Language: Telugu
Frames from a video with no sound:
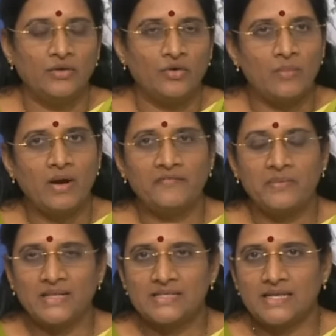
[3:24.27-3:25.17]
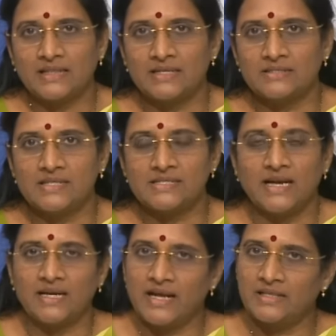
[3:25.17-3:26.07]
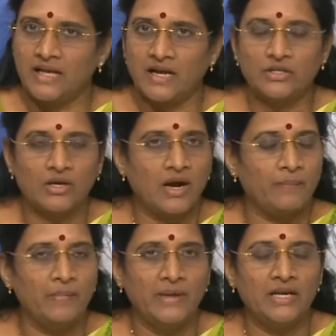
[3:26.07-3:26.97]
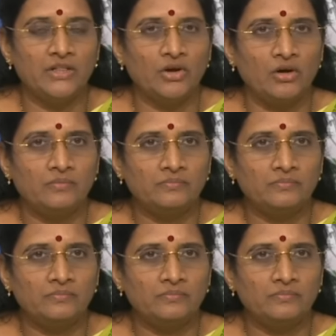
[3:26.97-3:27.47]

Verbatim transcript: రుణమాఫీ మీద సంతకం చేసి ఎట్లా అయితే రైతులకు అప్పు మిగిలిందో